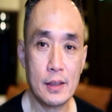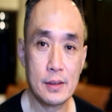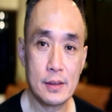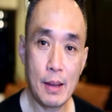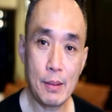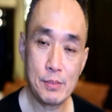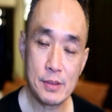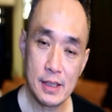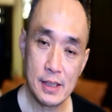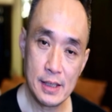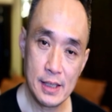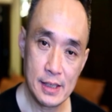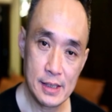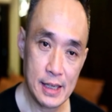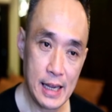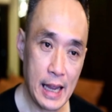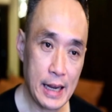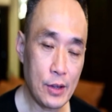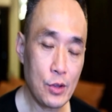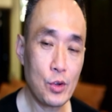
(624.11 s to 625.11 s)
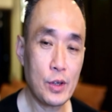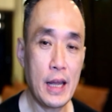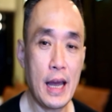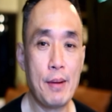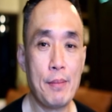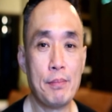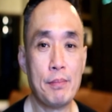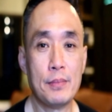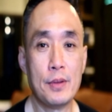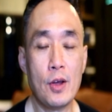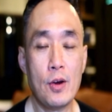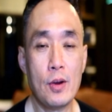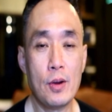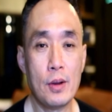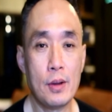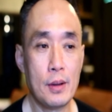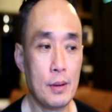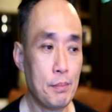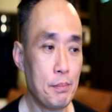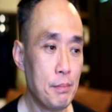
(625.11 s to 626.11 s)
ทำซีทีสแกนก็ต้องทำเนาะ
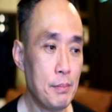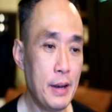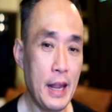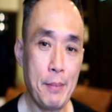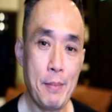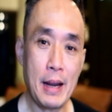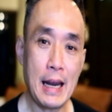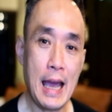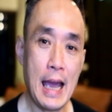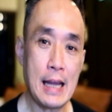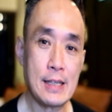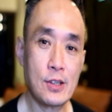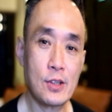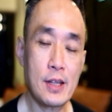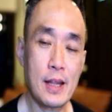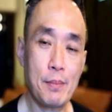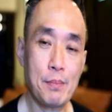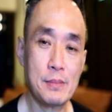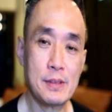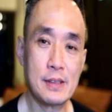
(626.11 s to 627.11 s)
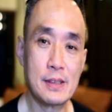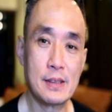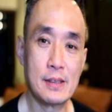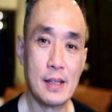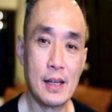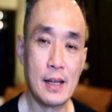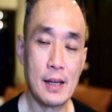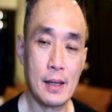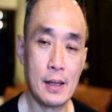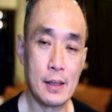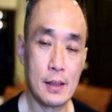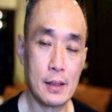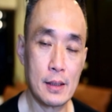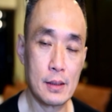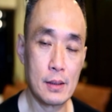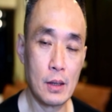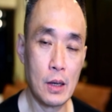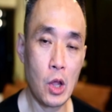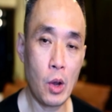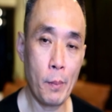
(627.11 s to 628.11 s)
ในบางรายอาจจะต้อง
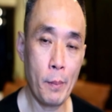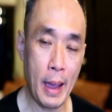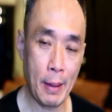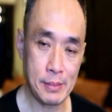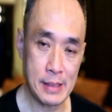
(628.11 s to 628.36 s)
ทำเลาะแบบ